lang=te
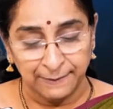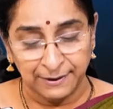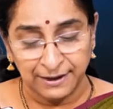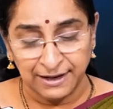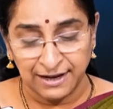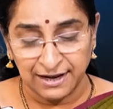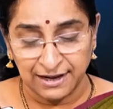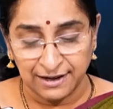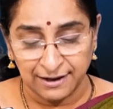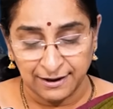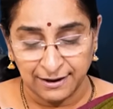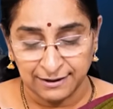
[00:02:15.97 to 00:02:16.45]
ఈ
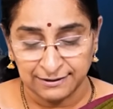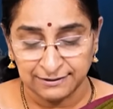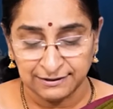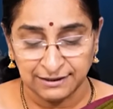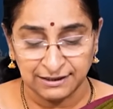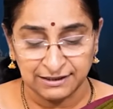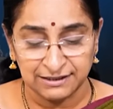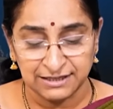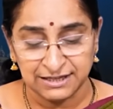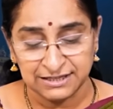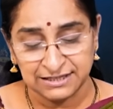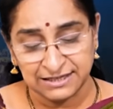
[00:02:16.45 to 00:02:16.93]

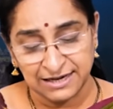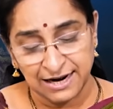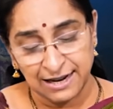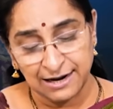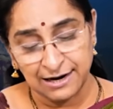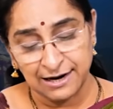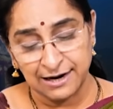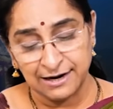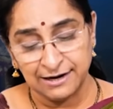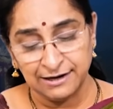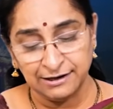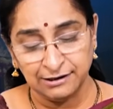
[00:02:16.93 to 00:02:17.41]

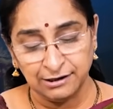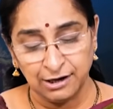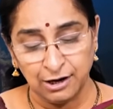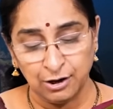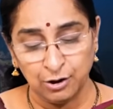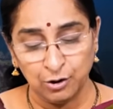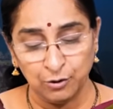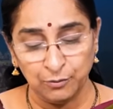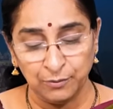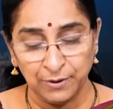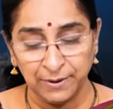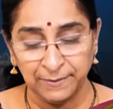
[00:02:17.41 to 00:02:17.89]

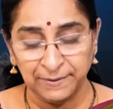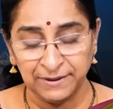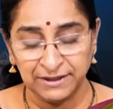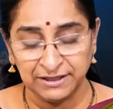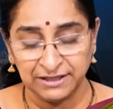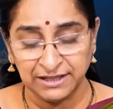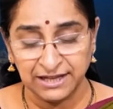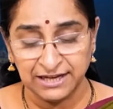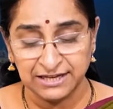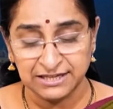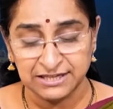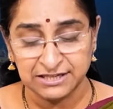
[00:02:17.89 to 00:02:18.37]
అస్త్రశస్త్రాలన్నిట్లలో మీ మీ
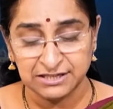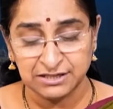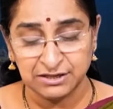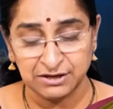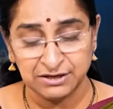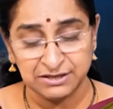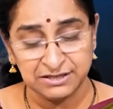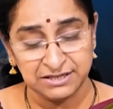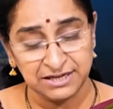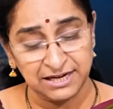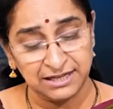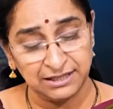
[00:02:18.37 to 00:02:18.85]

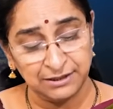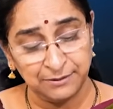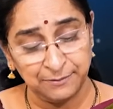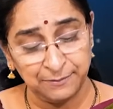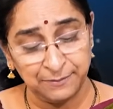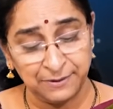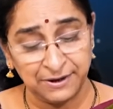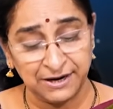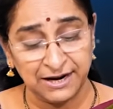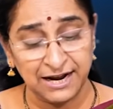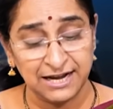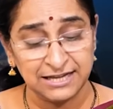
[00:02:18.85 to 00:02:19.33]
తేజస్సులను సైతం
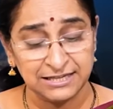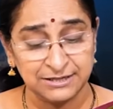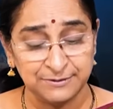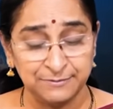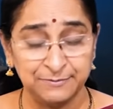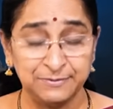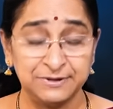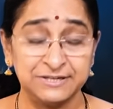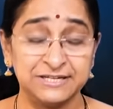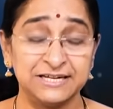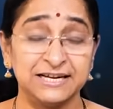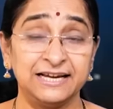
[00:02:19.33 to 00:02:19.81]

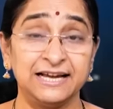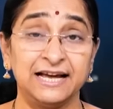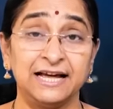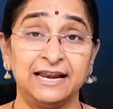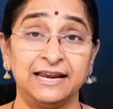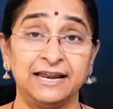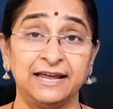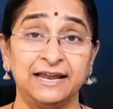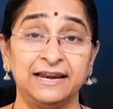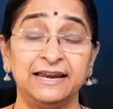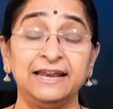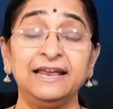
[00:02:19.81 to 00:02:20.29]

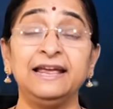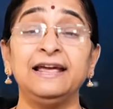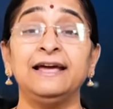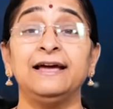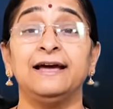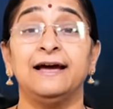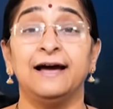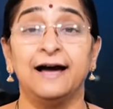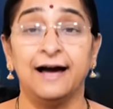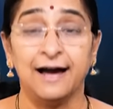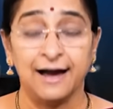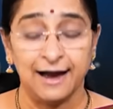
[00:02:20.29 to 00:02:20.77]
ప్రకాశింపచేయాలి అని
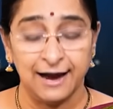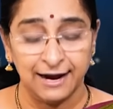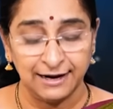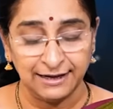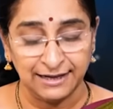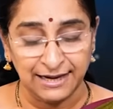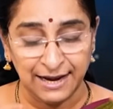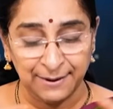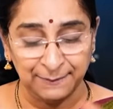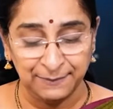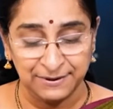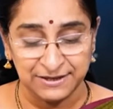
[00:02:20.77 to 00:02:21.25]

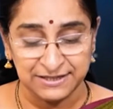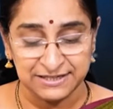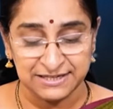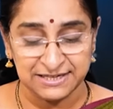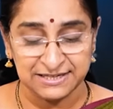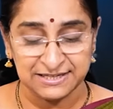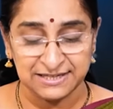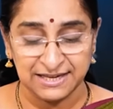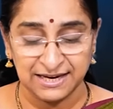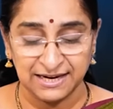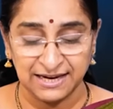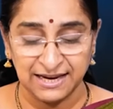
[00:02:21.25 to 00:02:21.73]

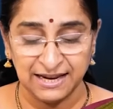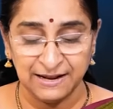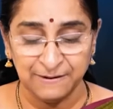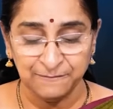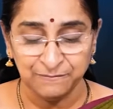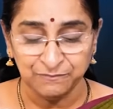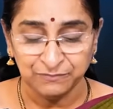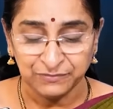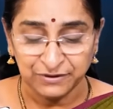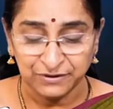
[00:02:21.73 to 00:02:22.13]
ఆజ్ఞాపించేసరికి